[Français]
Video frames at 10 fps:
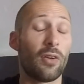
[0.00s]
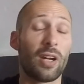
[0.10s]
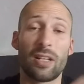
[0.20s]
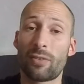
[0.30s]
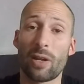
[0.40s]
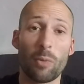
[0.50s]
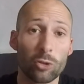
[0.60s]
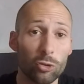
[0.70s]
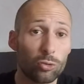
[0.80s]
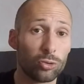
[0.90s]
voilà, vraiment
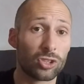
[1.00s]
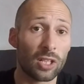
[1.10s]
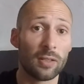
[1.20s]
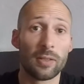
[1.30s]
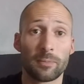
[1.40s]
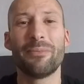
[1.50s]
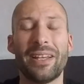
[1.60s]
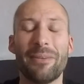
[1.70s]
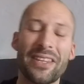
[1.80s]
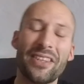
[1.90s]
de tout ça.
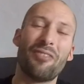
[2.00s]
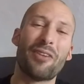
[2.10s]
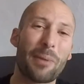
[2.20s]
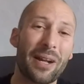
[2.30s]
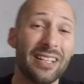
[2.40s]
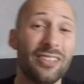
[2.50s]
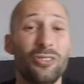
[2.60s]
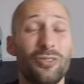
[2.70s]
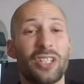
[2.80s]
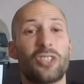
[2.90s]
Et maintenant, on va parler
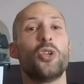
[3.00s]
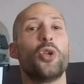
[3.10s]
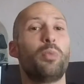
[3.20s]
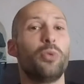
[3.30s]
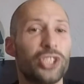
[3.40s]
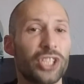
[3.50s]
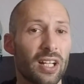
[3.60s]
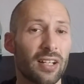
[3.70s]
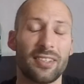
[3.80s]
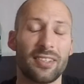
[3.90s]
du véhicule le plus cher, c'est